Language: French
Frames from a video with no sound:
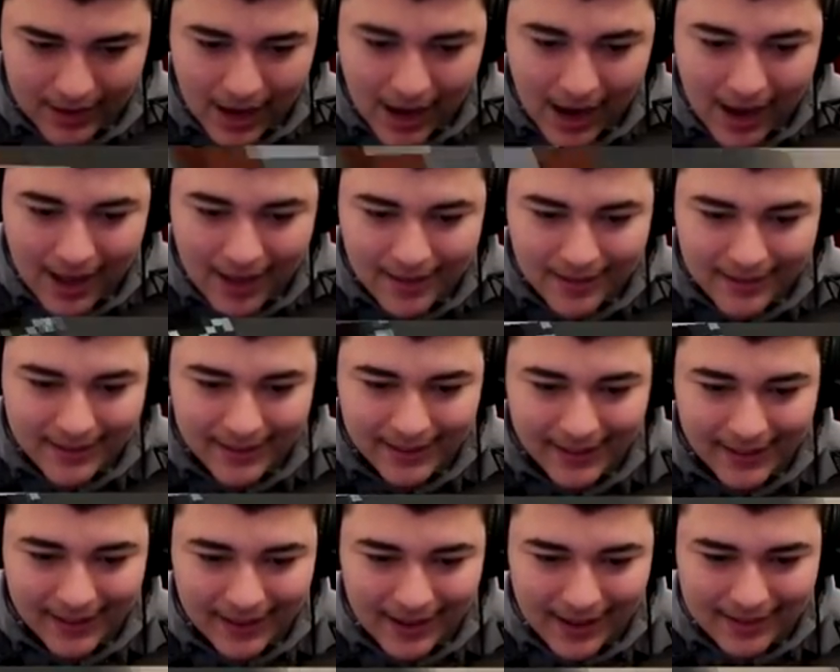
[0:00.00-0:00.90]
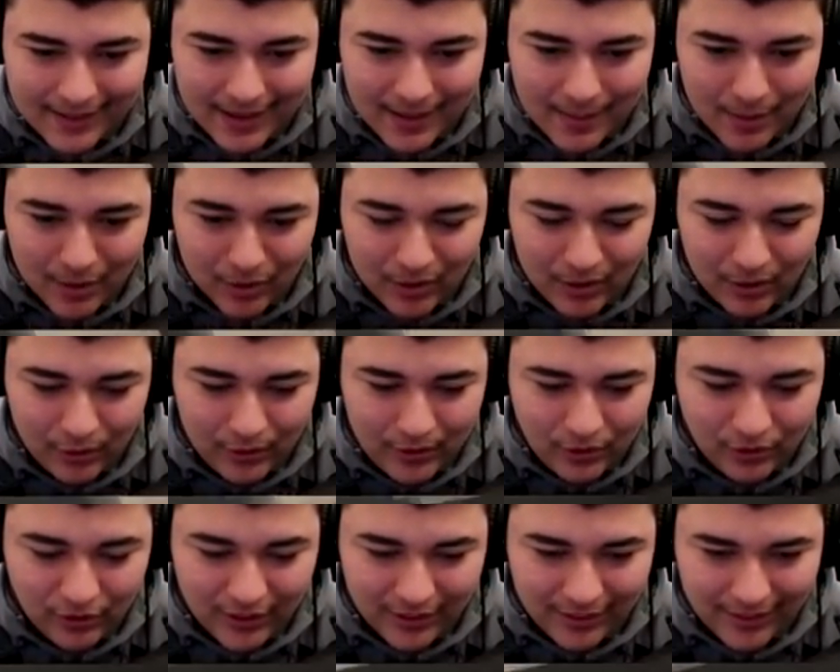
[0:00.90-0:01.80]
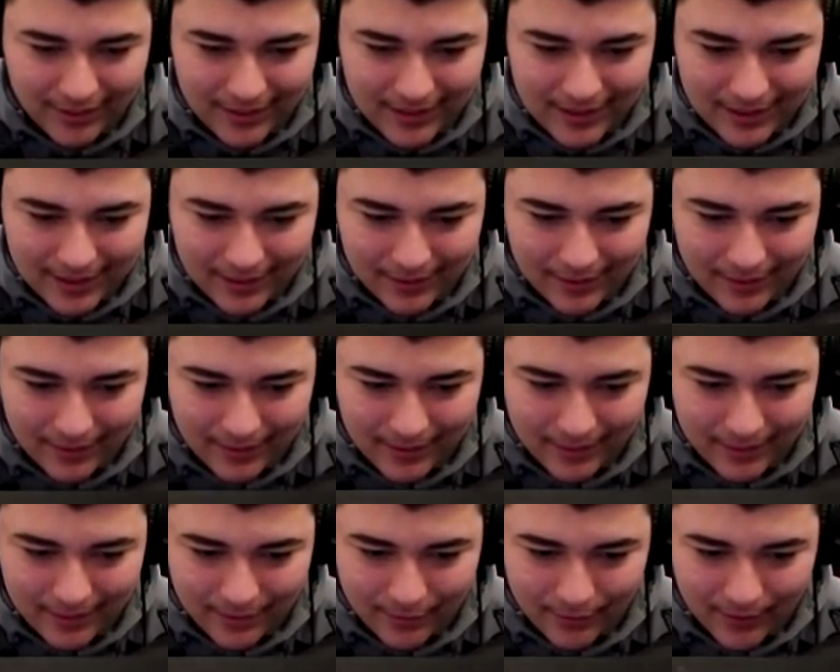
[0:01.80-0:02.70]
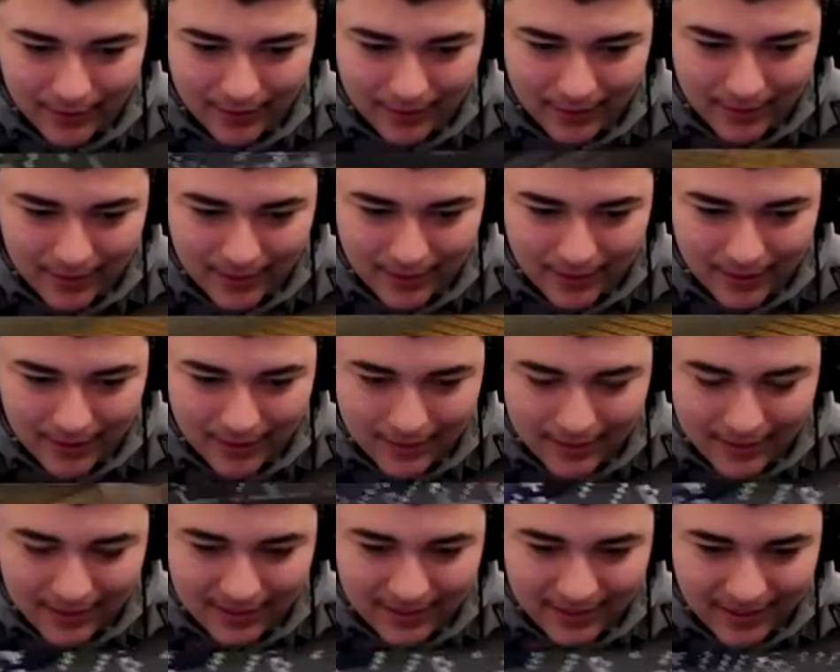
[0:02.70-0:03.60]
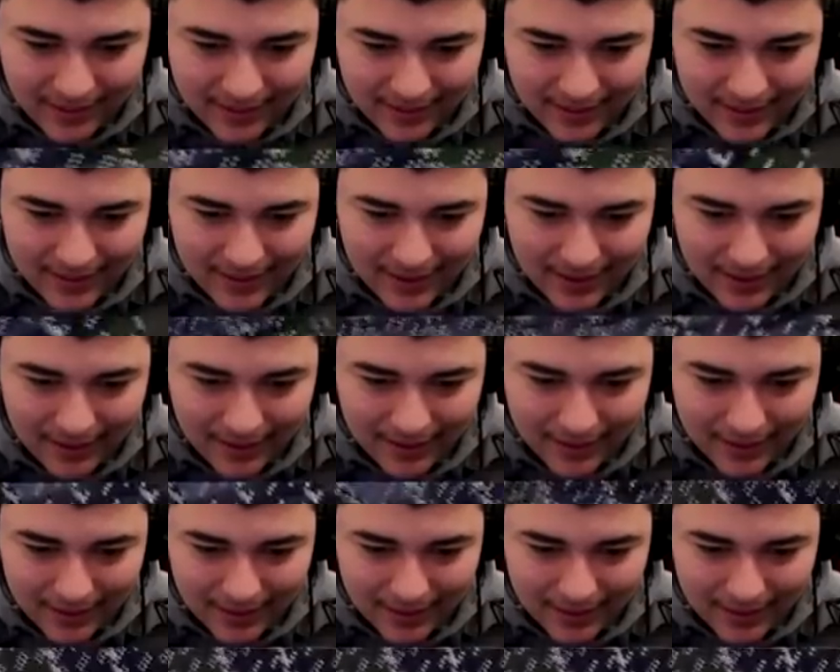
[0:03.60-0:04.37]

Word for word: Ah Il regarde la télé, mais attendez, si je casse sa télé, qu'est-ce qu'il va faire Si je casse sa télé.